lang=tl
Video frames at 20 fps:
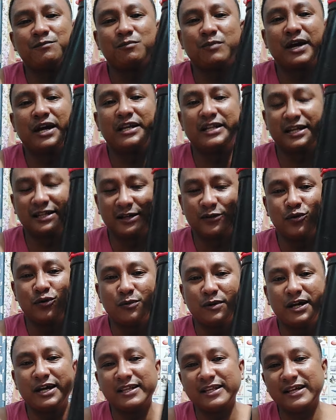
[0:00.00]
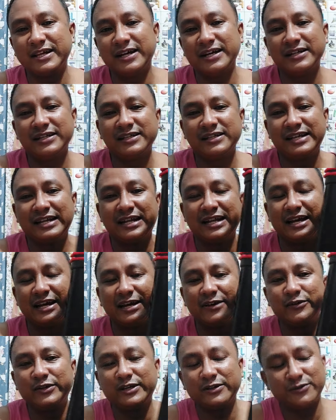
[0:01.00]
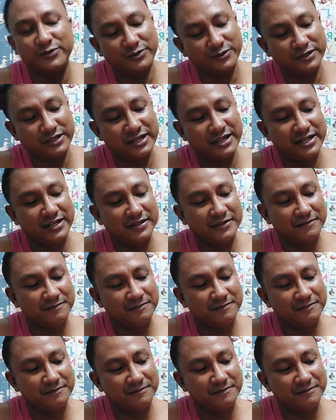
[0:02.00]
Mainit na tubig ang, ang nilalagay ko nito, yan.